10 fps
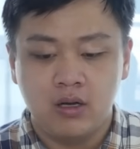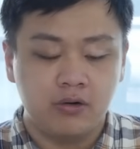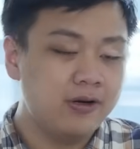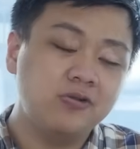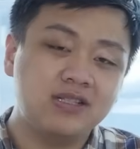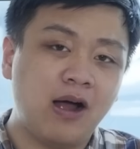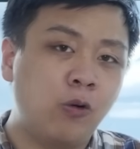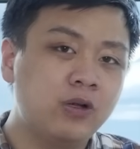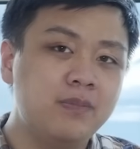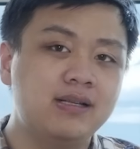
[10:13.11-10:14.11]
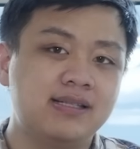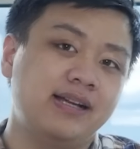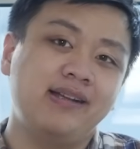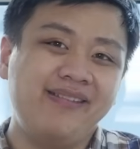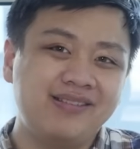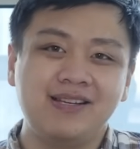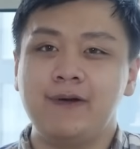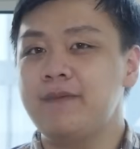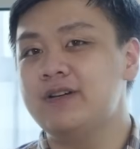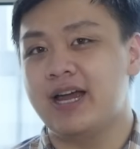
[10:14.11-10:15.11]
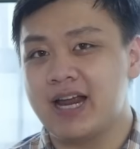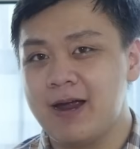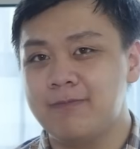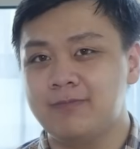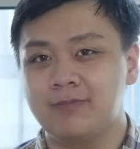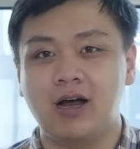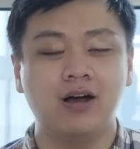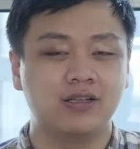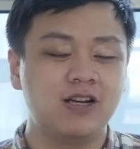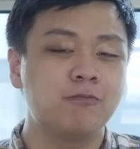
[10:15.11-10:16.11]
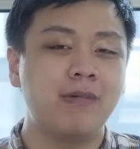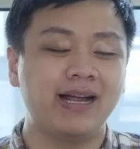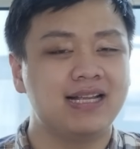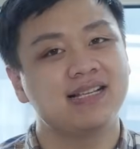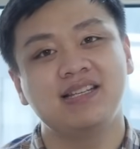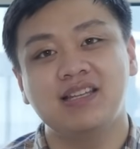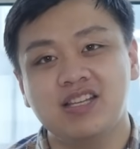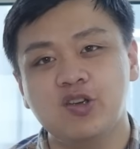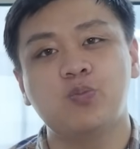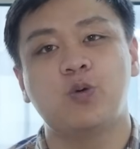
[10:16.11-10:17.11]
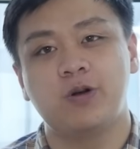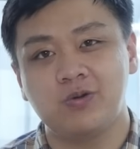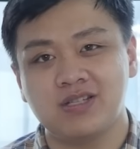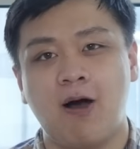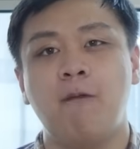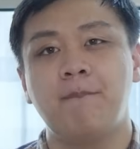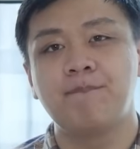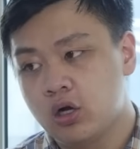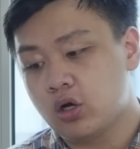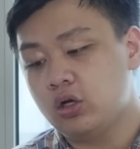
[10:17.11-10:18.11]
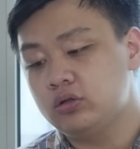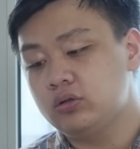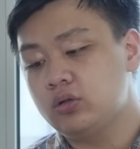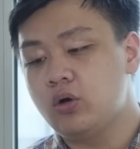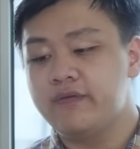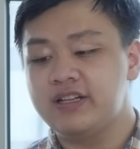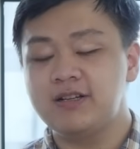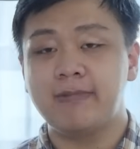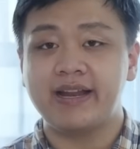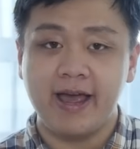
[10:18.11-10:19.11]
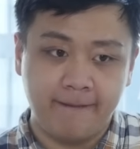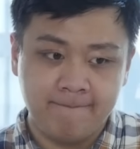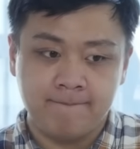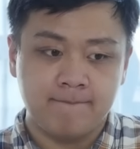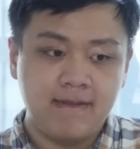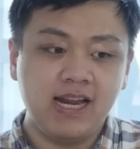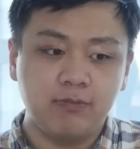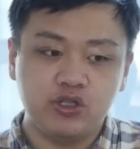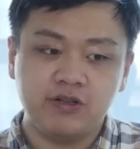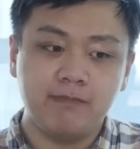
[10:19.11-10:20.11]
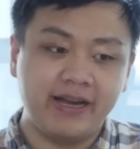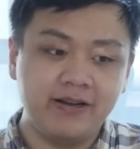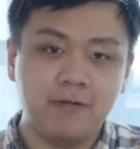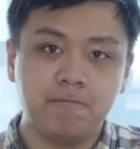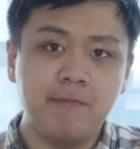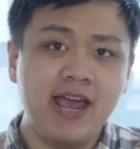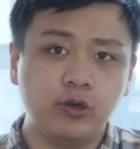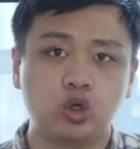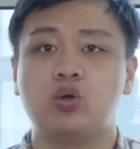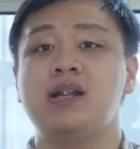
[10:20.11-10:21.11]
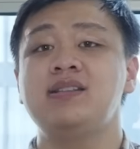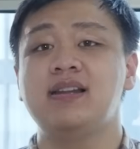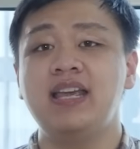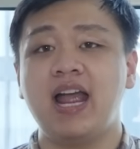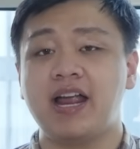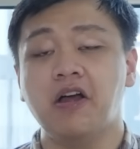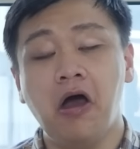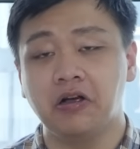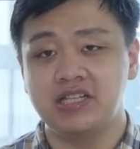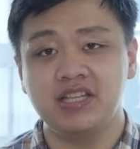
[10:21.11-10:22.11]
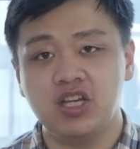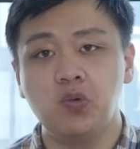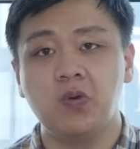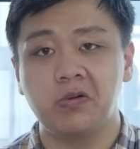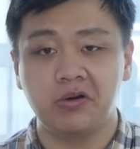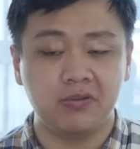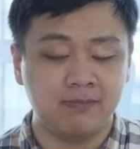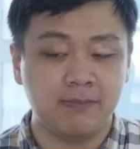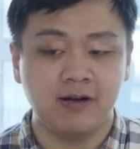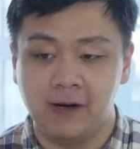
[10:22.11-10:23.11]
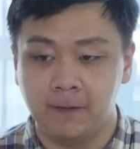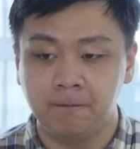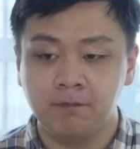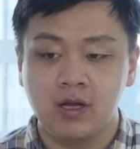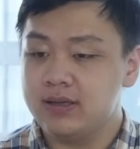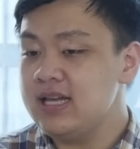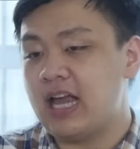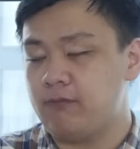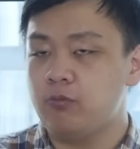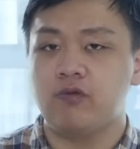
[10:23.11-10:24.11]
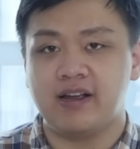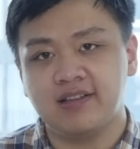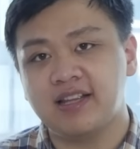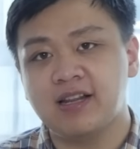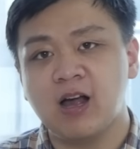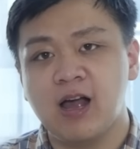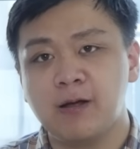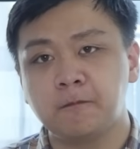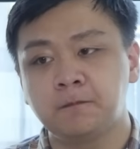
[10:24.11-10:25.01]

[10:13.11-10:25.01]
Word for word: Reno 6 thì mình sẽ xin phép gửi anh em ở trong bài đánh giá chi tiết chiếc Oppo Reno 6 còn đối với chiếc máy này, đây là một chiếc máy được bê thuật toán xử lý hình ảnh ở trên chiếc Oppo Reno 55G đi kèm với một vài những tính năng khác.